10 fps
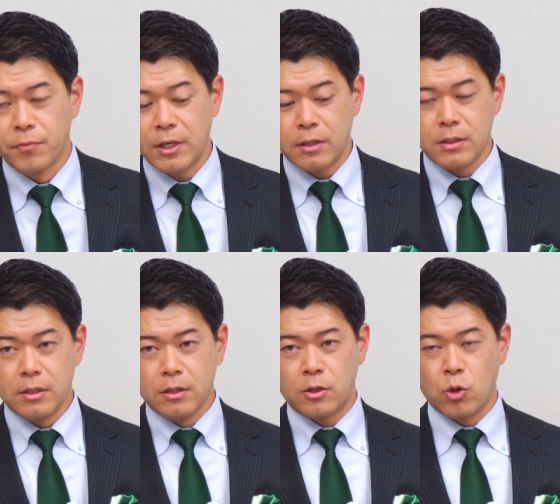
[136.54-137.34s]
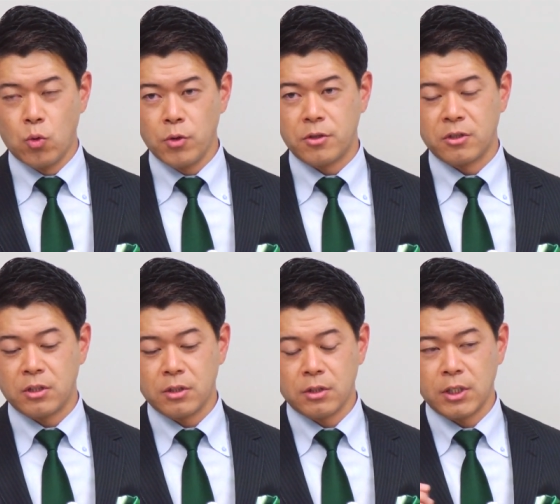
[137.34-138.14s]
で教育
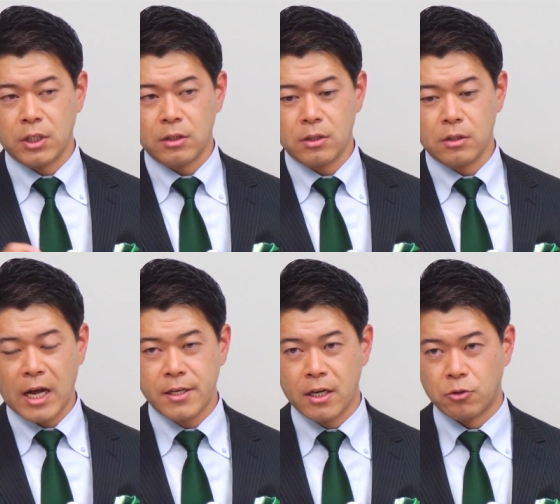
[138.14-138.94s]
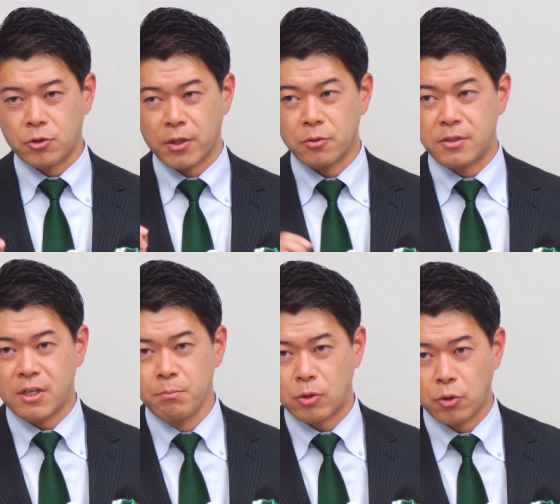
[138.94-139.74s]
に IR の収益を
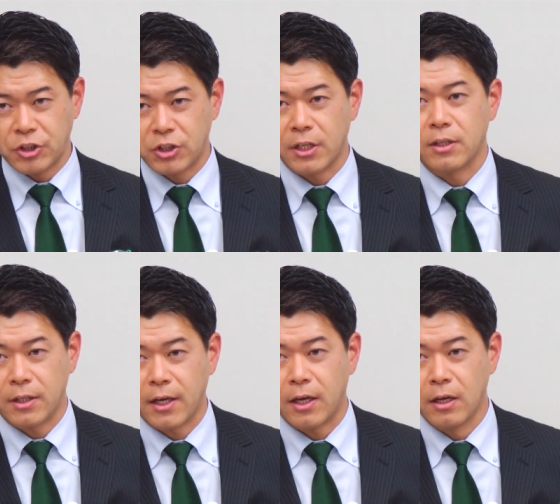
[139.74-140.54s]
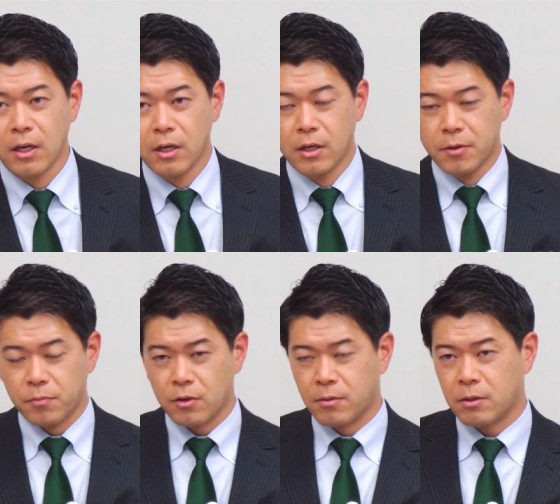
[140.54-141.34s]
全部投資していって
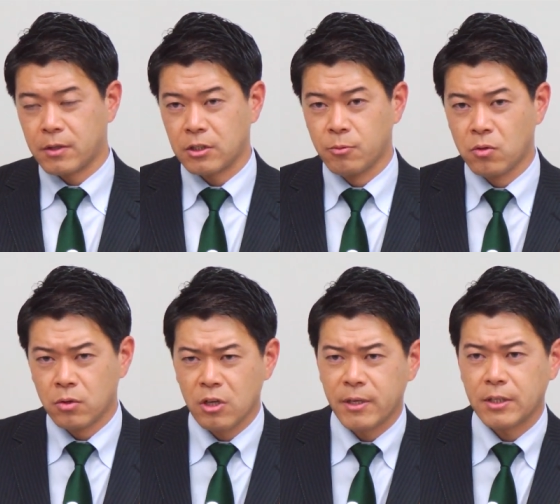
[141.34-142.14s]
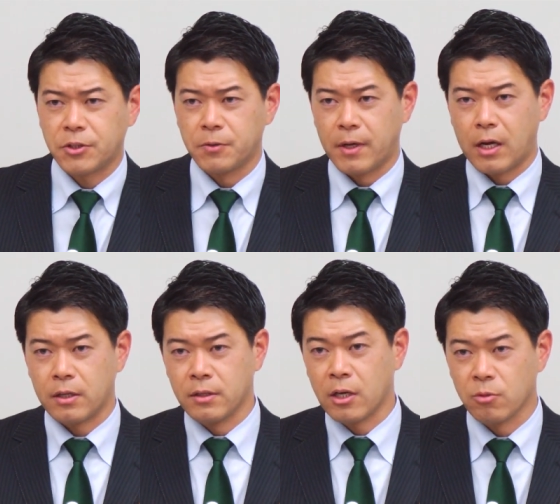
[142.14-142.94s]
私もネバダ州
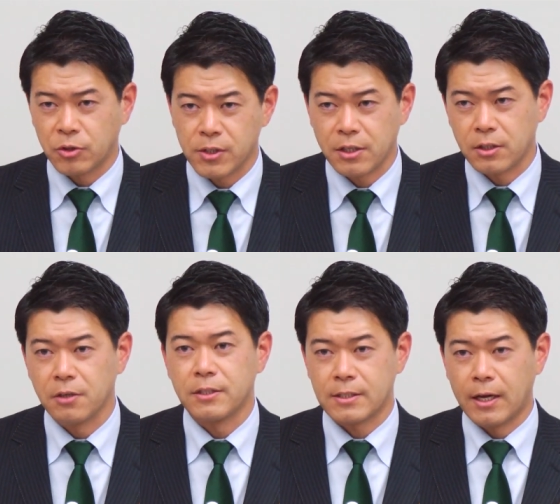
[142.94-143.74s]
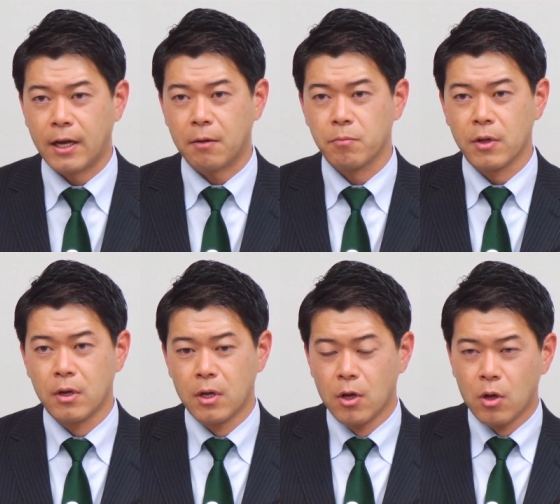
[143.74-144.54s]
は何度も取材に行ってるんですが
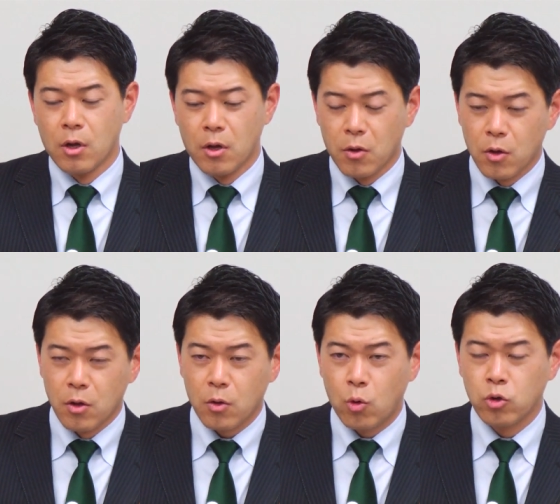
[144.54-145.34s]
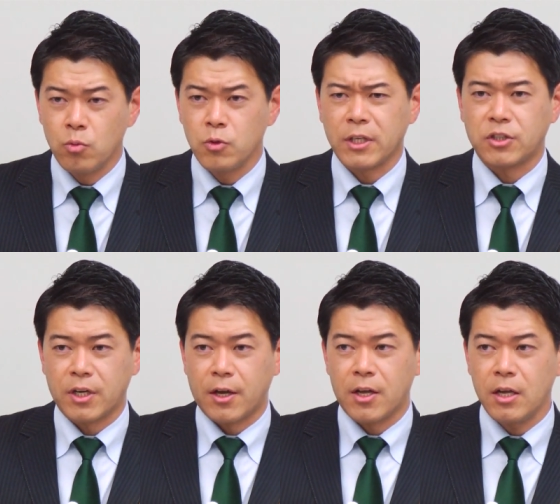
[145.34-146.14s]
子供たち
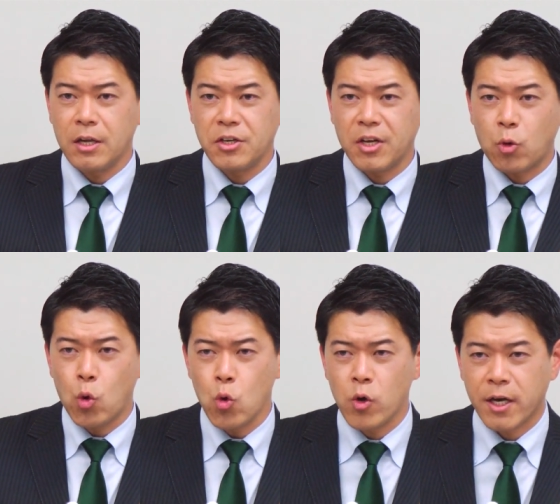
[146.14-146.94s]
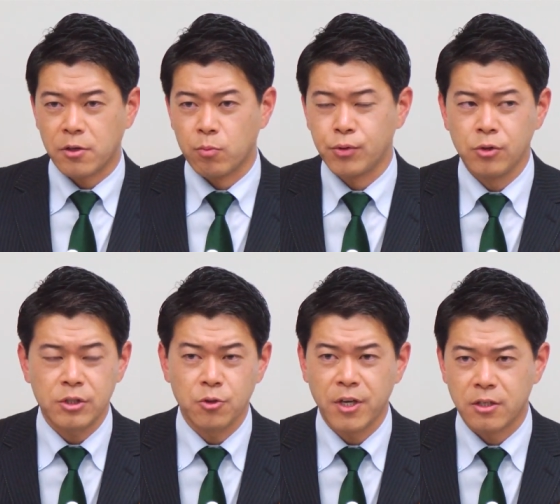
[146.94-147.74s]
が平気で郊外のプール
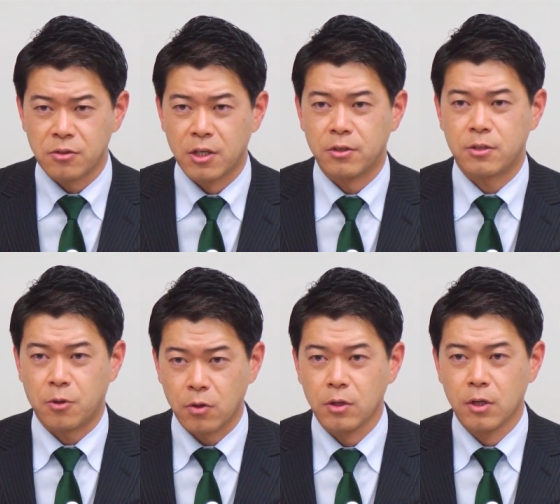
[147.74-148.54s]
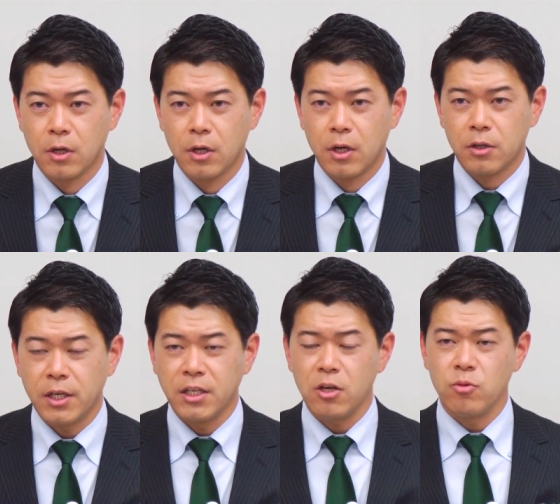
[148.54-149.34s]
付きの家に住んでるんですよで
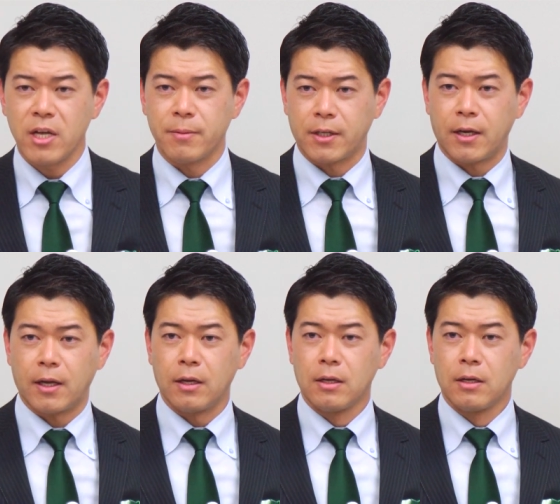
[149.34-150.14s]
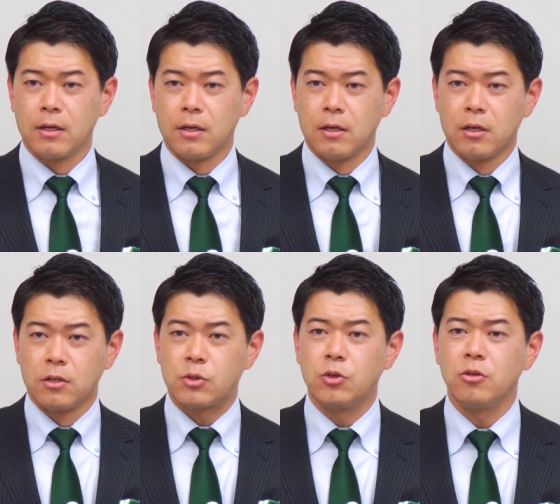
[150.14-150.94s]
家の前まで
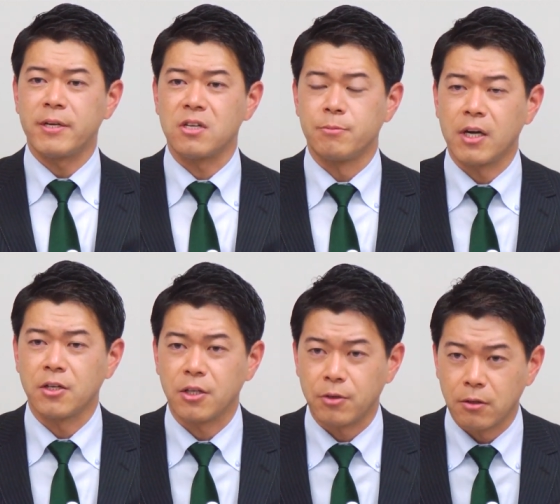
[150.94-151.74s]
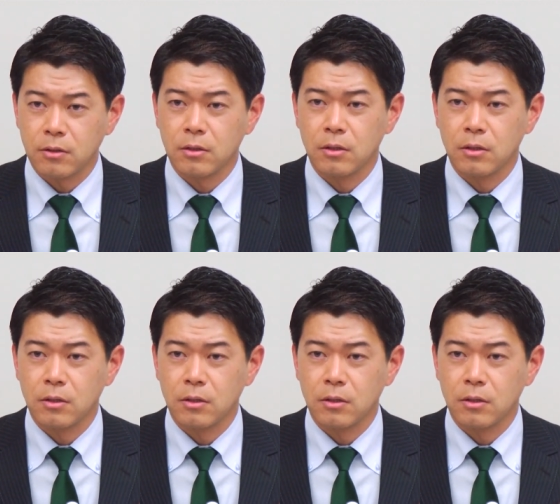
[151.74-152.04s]
スクールバスが迎えに来てくれる